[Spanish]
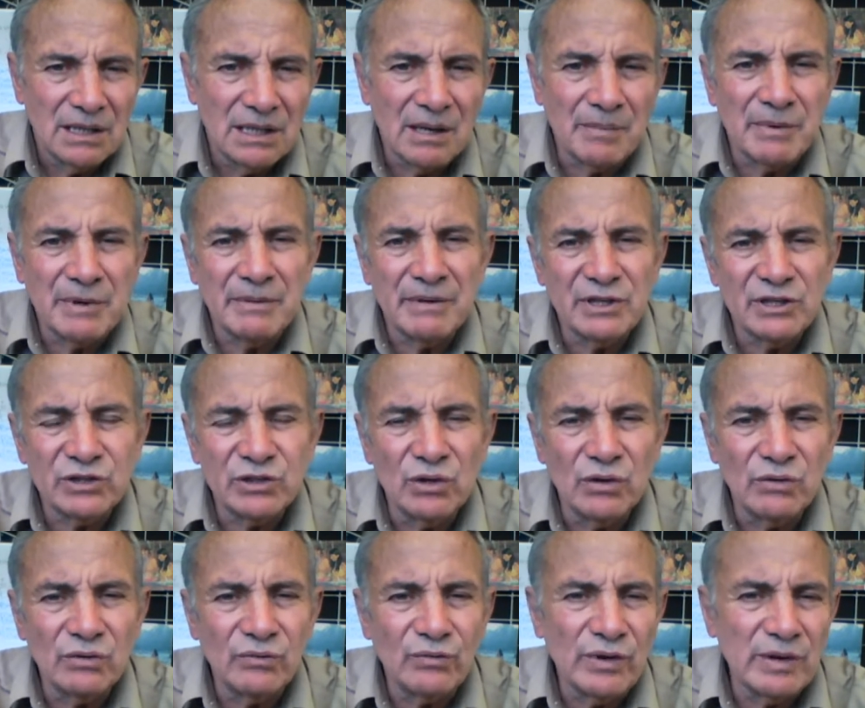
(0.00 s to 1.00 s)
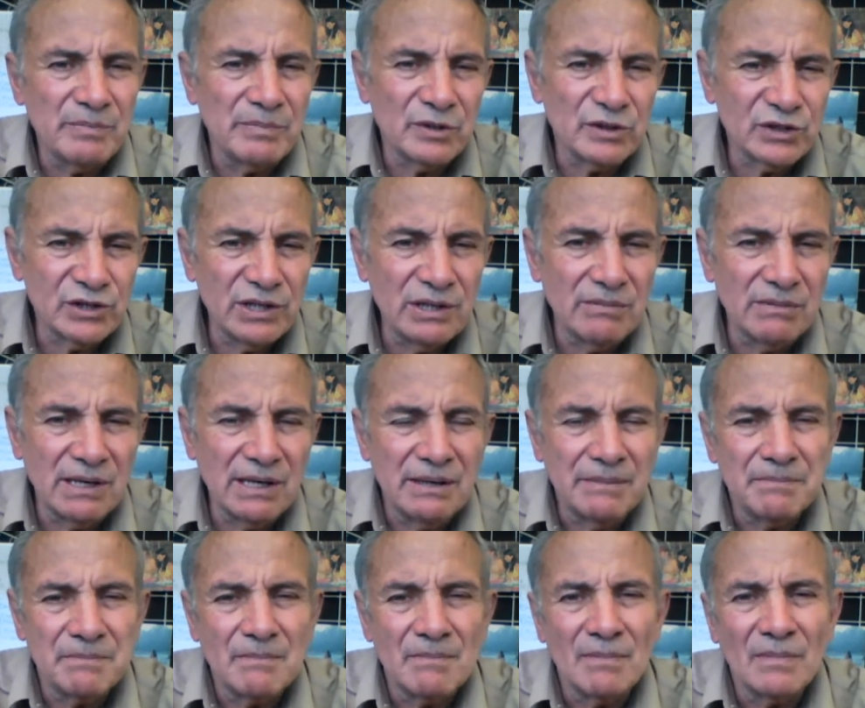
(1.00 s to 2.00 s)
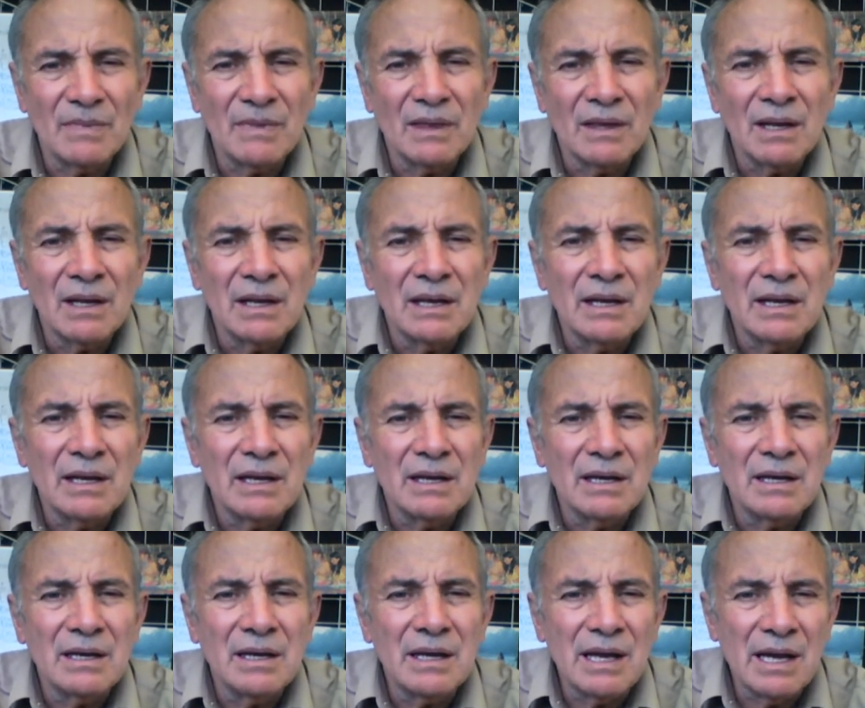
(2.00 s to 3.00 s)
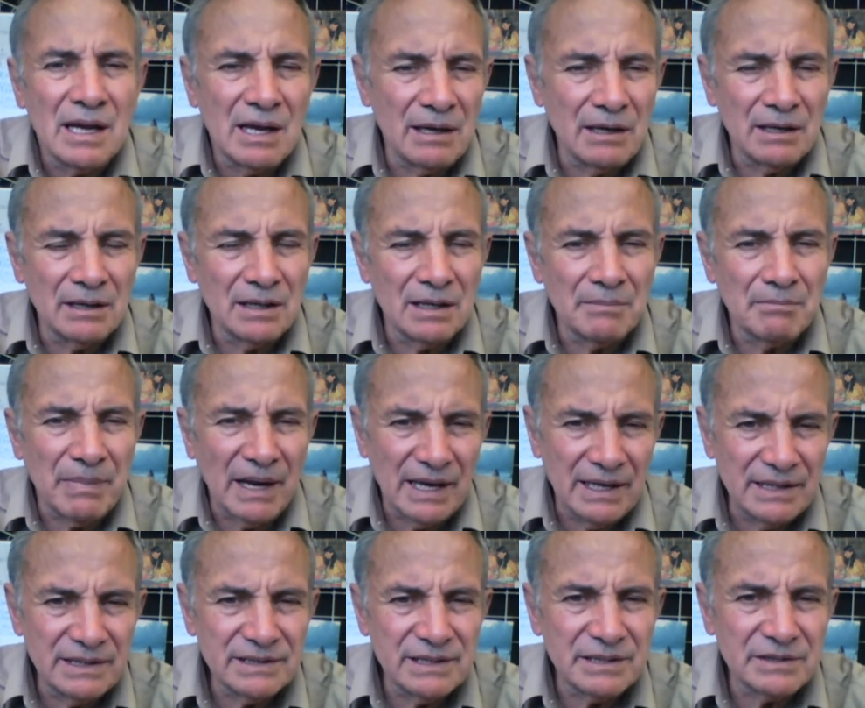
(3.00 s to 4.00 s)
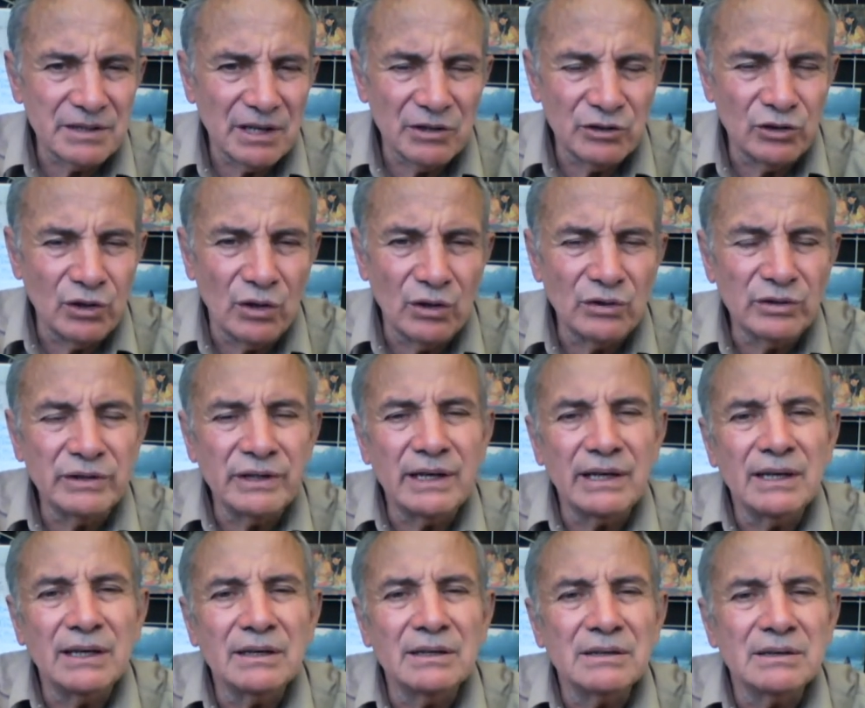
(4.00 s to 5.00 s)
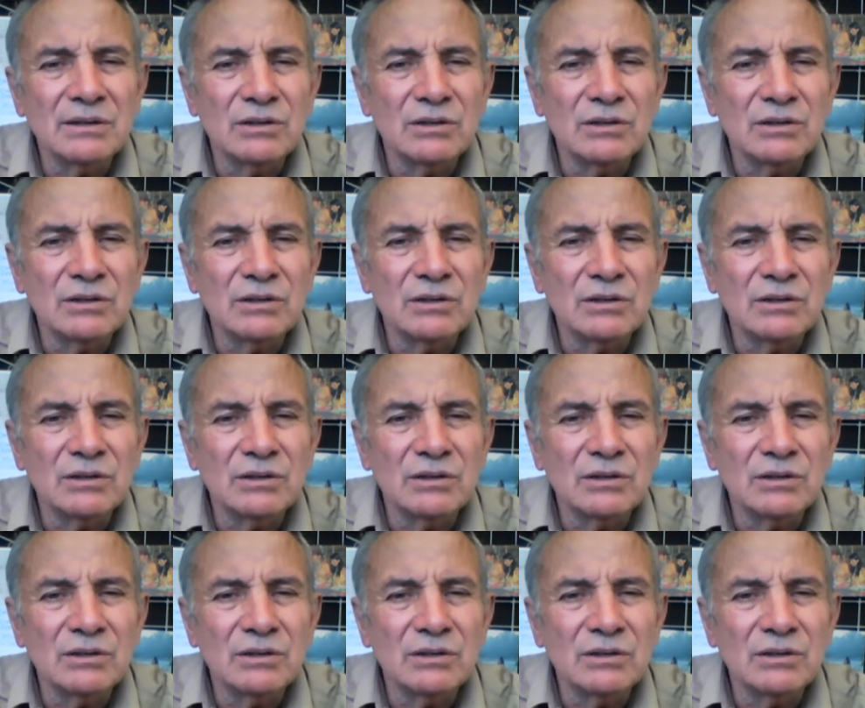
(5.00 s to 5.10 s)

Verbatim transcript: La prevención fue posible en países donde